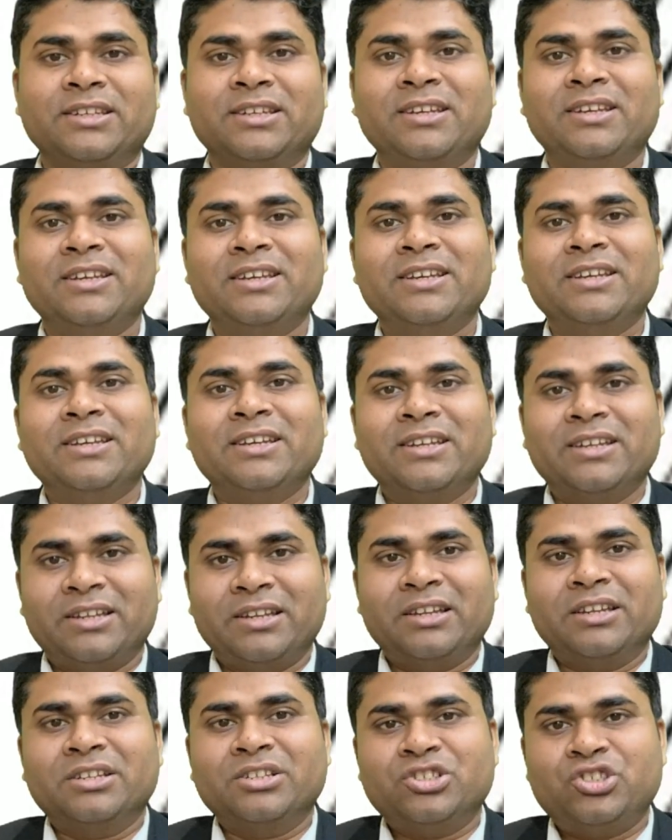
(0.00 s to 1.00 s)
हैं
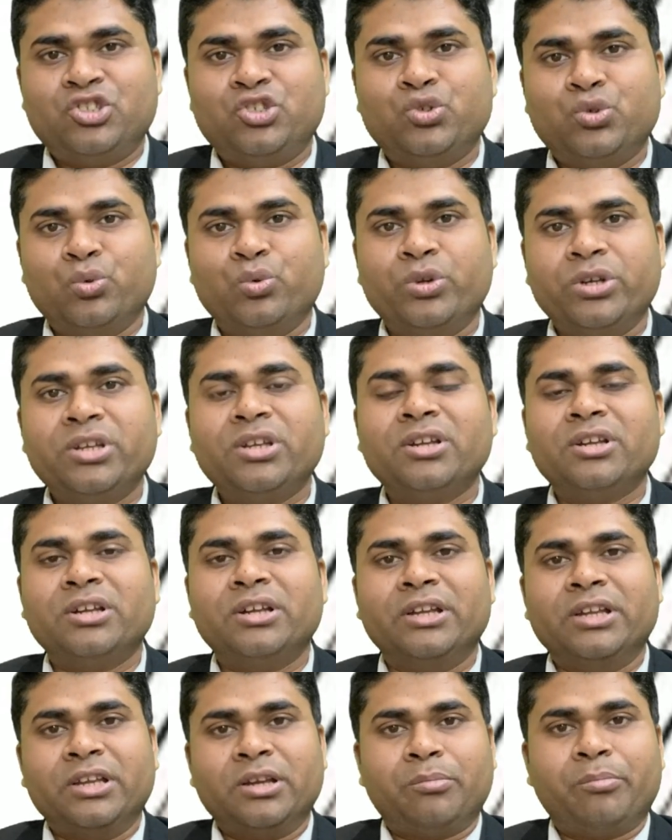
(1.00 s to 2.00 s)
छुड़ी
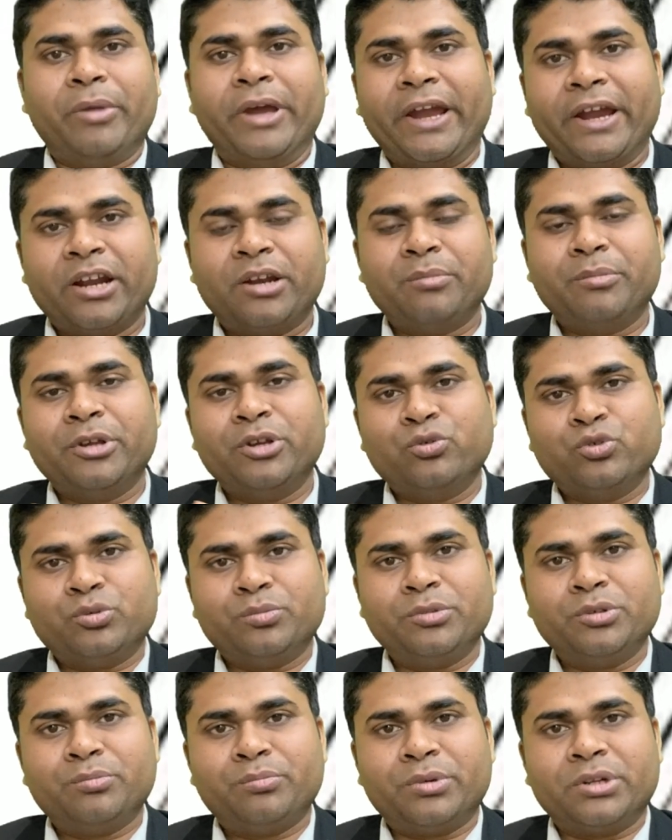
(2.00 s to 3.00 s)
एक पैकेट में
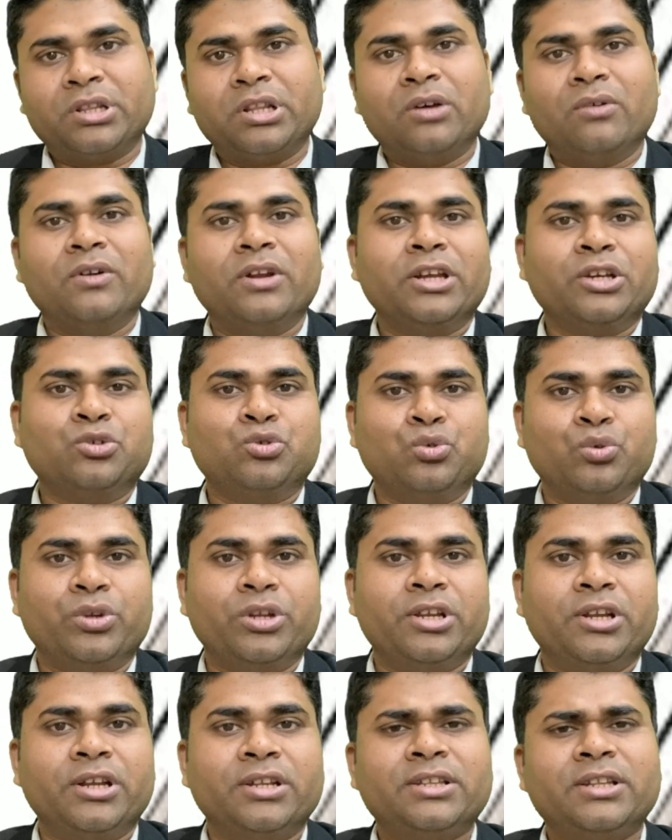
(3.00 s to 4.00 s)
उसमें पतला वाला एक
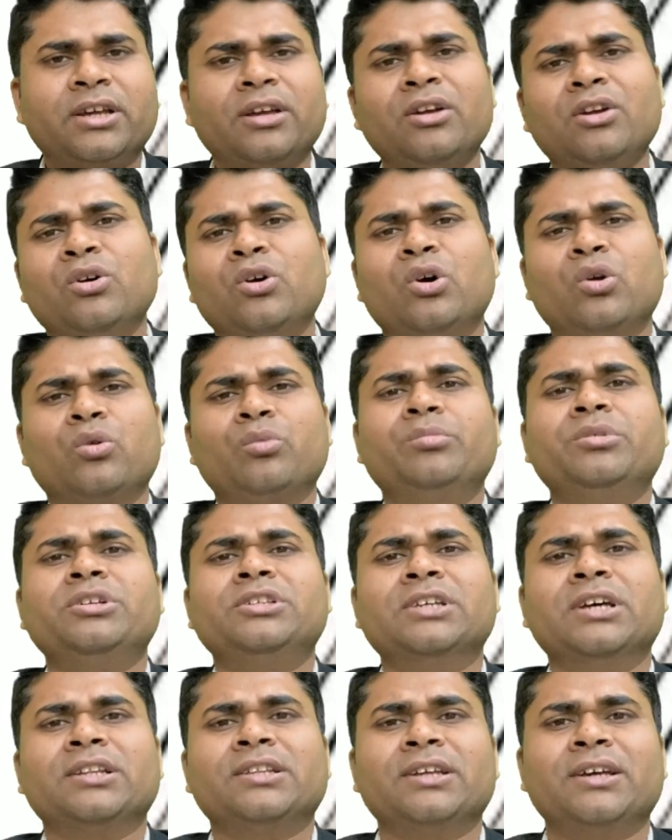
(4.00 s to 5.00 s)
छुरी रहता है और वो
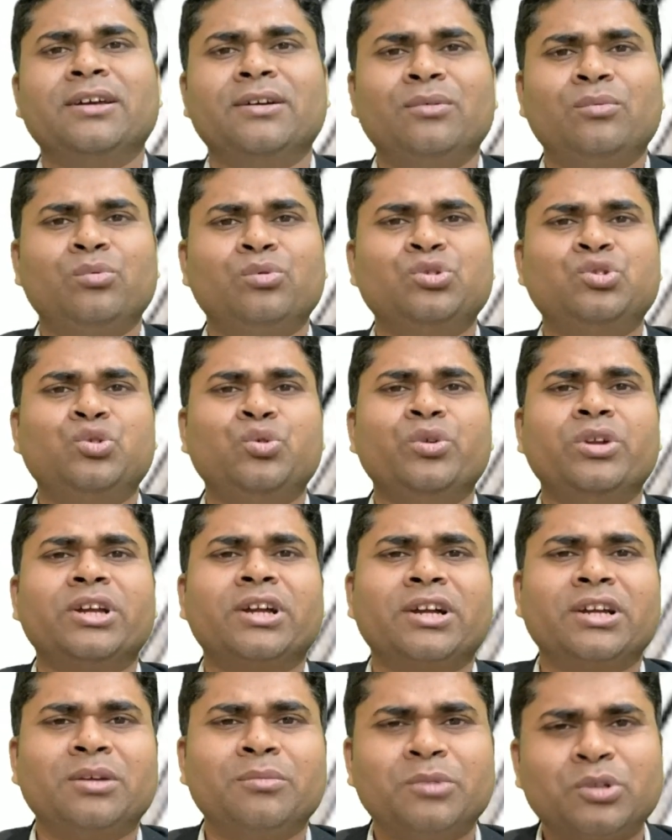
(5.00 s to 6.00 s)
बिक जाता है वो छुरी
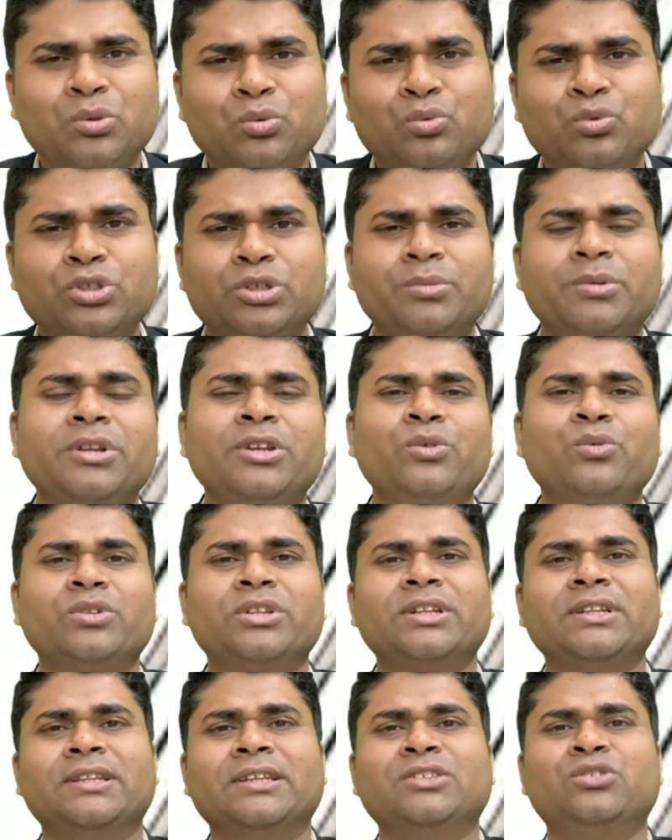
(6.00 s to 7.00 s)
का कीमत कुछ भी नहीं
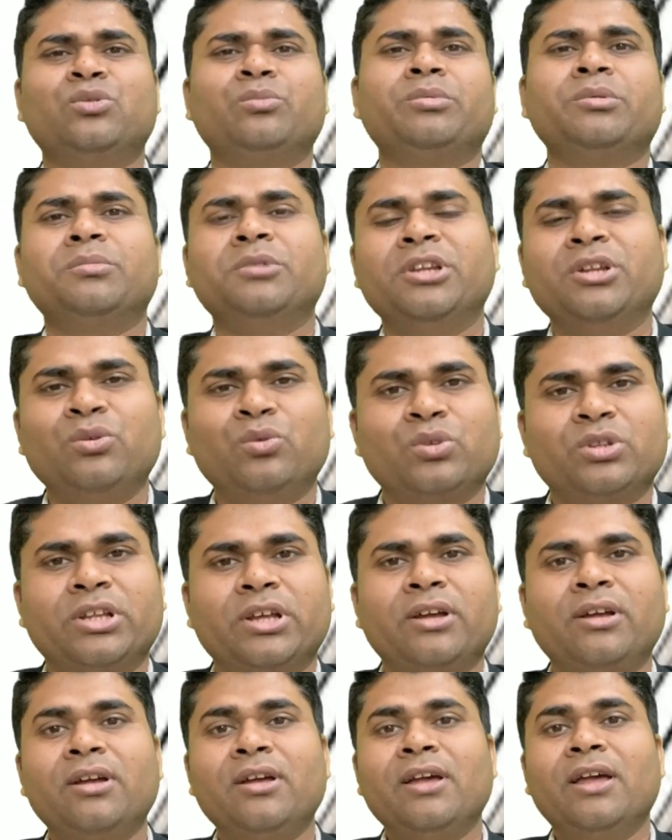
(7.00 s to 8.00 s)
होता दस रुपये भी नहीं होता
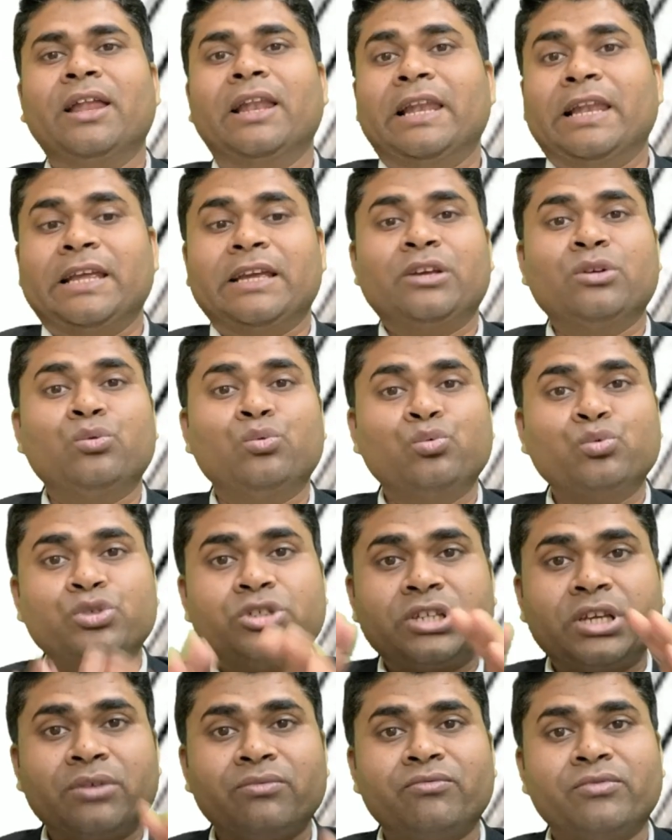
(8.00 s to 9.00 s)
है लेकिन
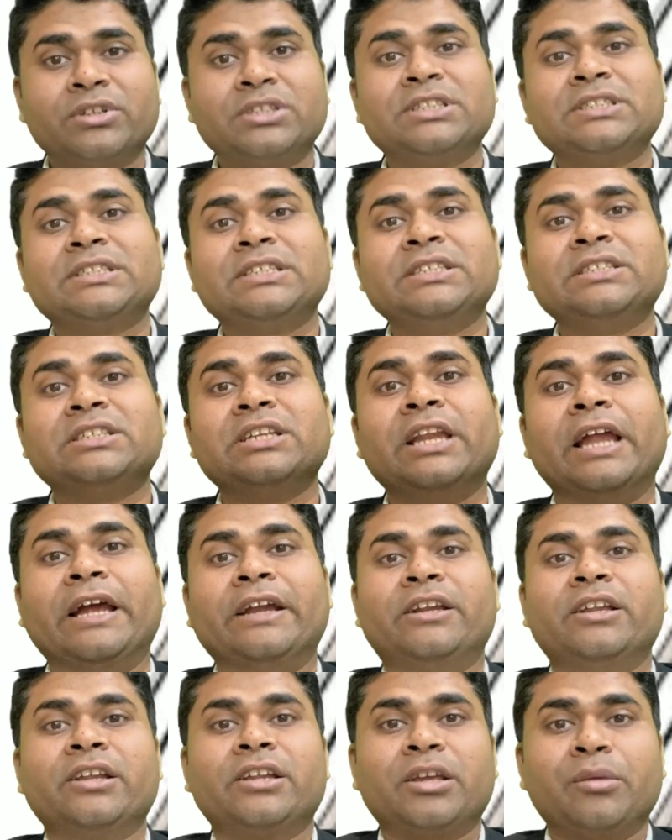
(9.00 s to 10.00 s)
उसकी वजह से इस
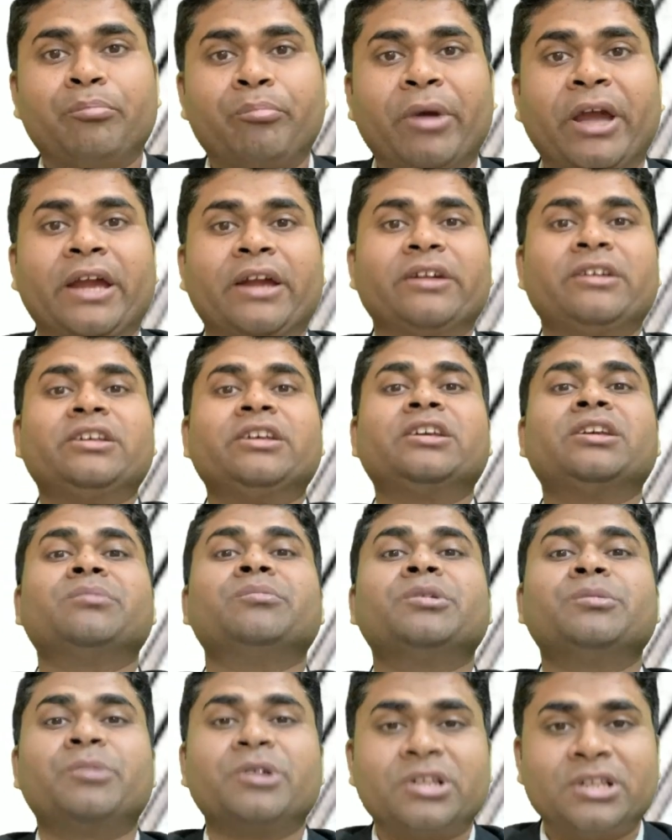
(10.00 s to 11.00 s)
लाइटर के पैकेट की
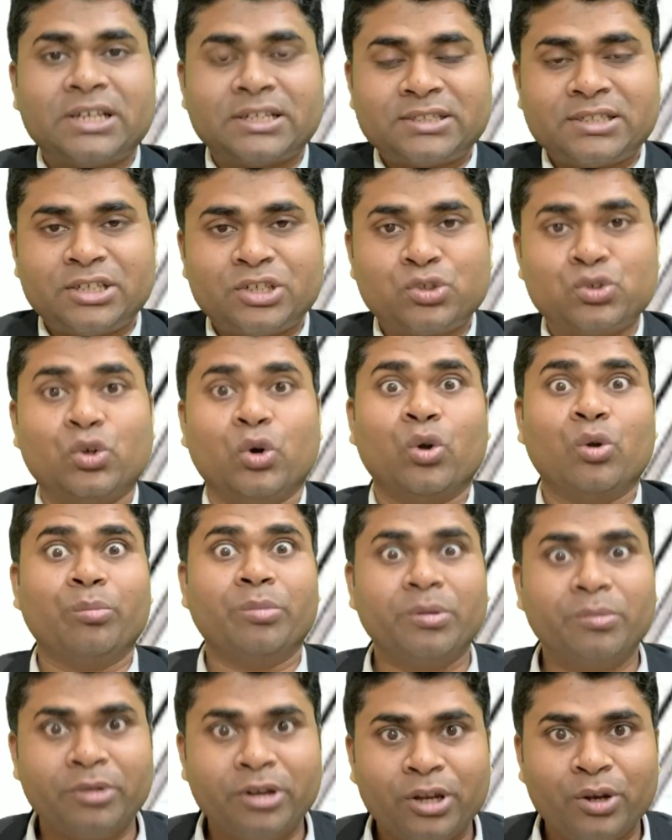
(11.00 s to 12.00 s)
कीमत बढ़ जाती है सौ
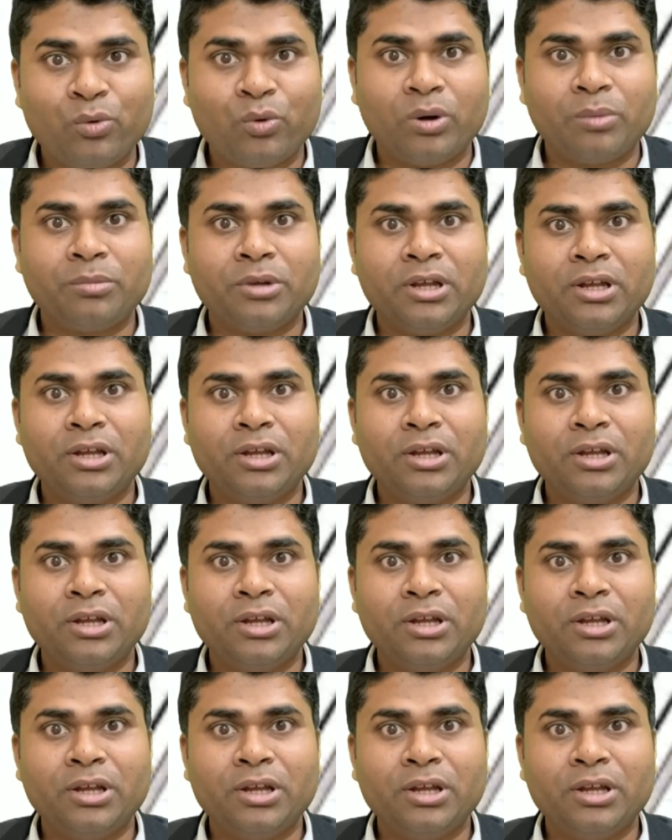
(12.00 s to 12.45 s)
रुपये में ले लो आप